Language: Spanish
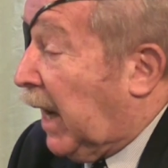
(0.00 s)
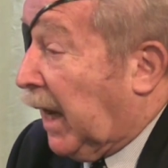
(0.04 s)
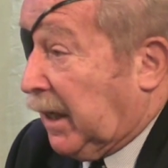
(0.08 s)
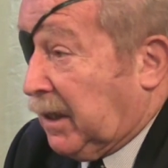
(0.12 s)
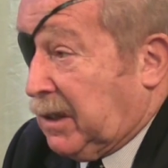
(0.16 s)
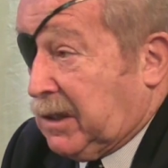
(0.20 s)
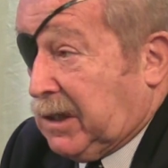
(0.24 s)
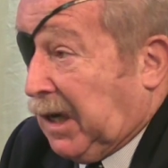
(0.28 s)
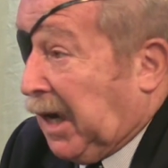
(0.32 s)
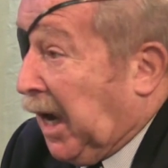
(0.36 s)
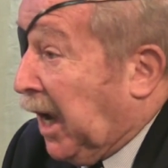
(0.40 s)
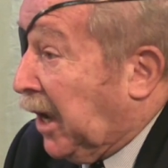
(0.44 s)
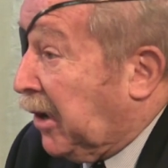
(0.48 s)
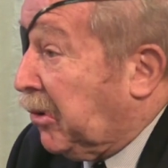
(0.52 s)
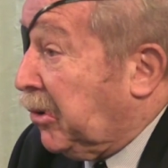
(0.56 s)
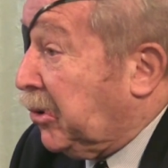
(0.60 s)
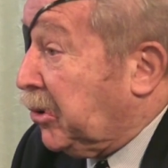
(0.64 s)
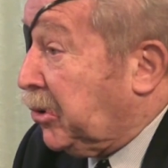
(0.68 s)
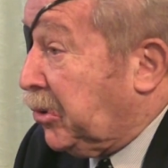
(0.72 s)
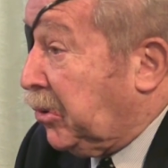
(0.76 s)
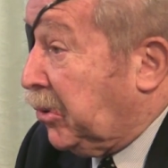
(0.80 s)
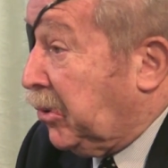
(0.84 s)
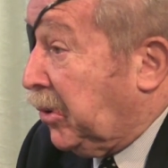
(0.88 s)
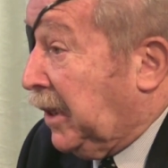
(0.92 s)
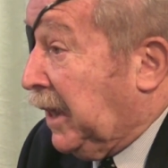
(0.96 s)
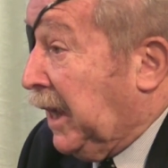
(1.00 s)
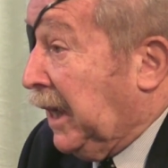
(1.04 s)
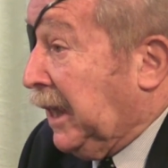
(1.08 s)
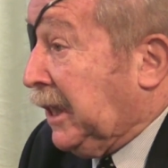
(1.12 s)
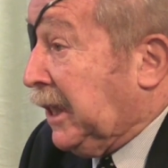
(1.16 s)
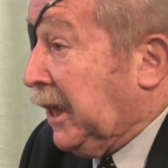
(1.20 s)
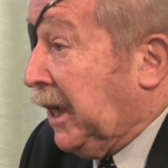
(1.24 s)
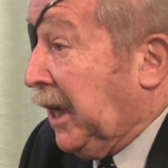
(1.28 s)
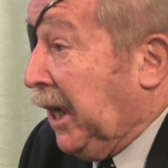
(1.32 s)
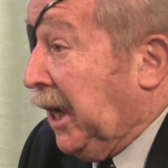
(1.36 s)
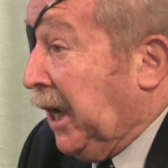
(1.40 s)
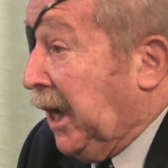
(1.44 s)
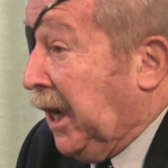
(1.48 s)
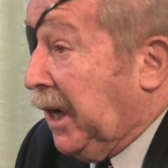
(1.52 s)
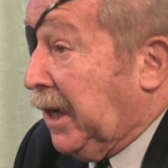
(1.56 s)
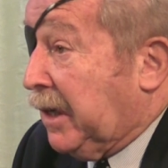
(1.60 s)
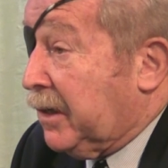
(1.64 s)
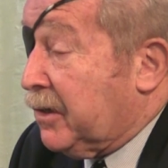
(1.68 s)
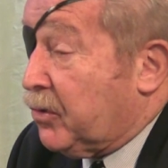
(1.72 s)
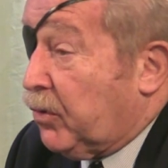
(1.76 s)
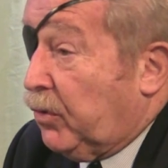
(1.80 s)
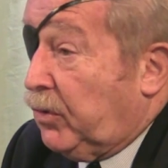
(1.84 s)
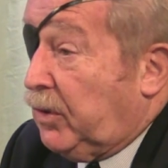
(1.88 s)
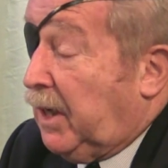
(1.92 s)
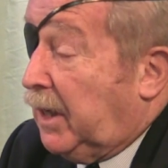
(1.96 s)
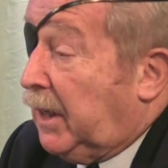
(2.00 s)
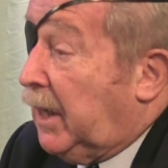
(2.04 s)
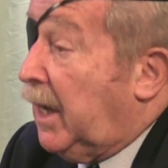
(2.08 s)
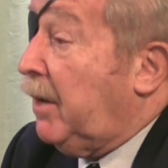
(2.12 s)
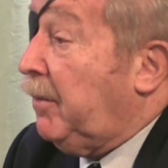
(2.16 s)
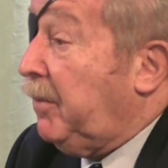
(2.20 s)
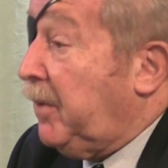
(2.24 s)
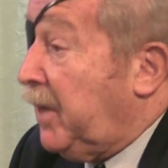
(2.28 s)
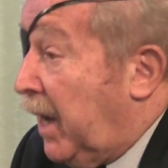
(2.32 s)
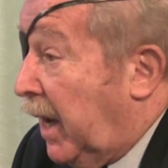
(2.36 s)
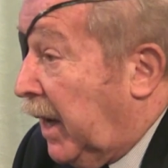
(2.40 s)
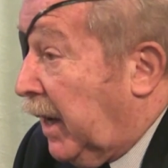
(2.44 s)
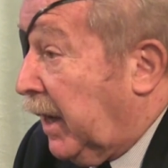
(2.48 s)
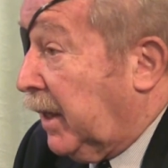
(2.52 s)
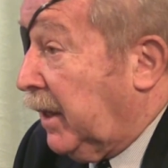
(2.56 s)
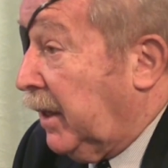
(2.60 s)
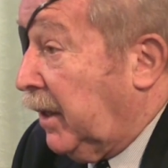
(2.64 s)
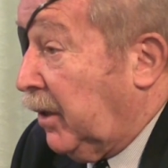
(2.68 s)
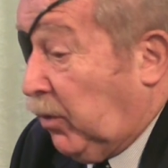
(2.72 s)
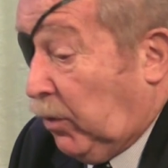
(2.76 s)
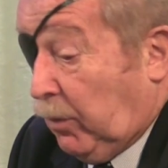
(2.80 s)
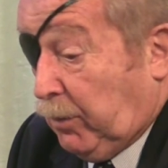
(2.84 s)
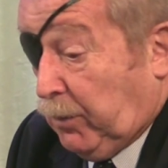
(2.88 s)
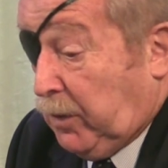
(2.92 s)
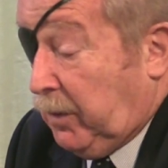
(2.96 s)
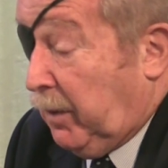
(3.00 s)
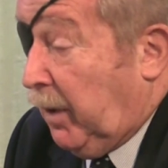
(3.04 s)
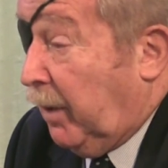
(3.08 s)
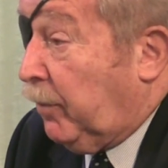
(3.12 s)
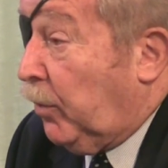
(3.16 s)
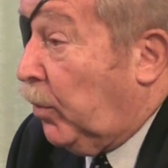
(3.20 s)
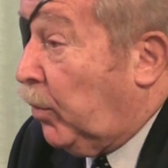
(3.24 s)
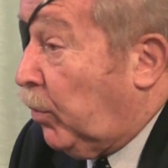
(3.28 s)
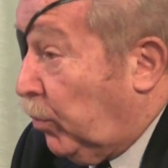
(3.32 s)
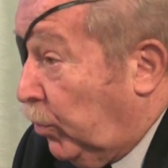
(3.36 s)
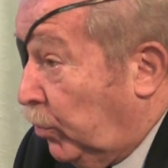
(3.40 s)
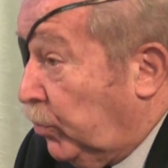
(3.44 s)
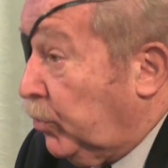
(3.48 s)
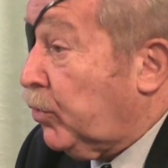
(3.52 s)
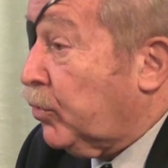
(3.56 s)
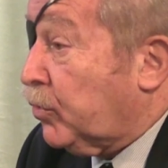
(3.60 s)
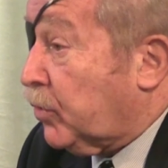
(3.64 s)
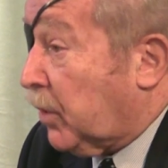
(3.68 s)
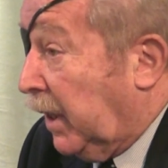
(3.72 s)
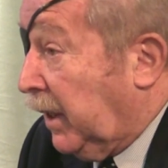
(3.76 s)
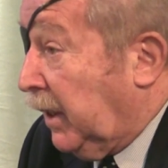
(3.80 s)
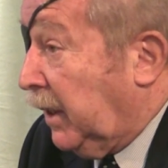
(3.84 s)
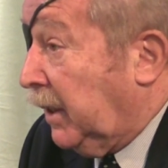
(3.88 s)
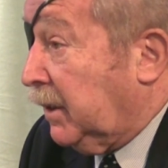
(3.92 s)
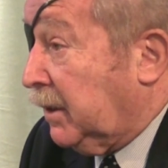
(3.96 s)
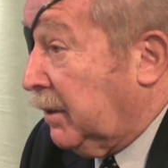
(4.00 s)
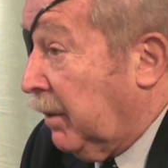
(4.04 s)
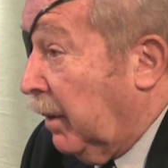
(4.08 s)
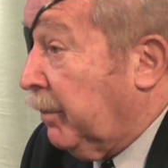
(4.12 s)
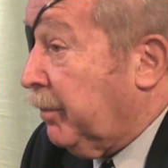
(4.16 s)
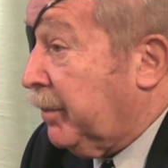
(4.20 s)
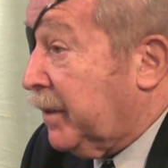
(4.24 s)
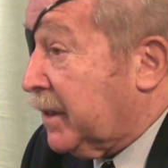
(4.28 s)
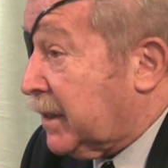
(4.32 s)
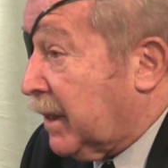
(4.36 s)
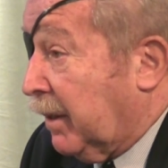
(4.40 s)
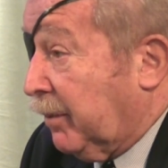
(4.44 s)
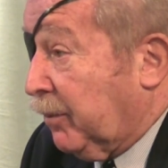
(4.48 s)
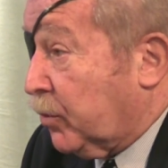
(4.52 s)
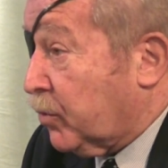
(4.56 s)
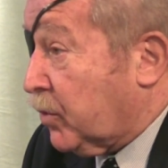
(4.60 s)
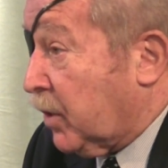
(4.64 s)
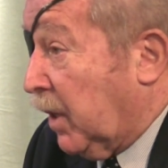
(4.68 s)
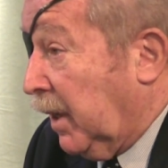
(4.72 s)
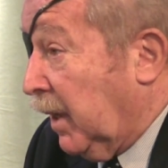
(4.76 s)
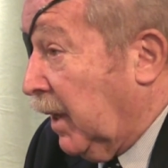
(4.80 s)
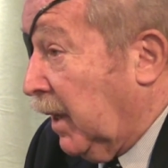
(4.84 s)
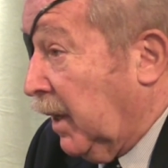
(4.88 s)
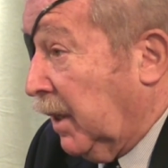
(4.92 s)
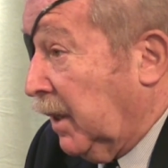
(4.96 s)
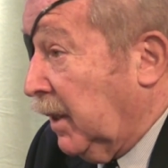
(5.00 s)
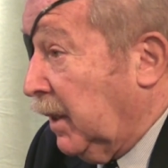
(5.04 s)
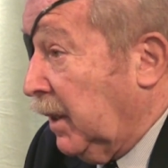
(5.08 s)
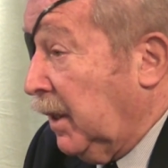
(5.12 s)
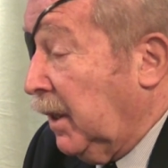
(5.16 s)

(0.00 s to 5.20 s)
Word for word: se cargó todo en el tren, que soy en el viaje, como íbamos juntos, ahí empezamos a...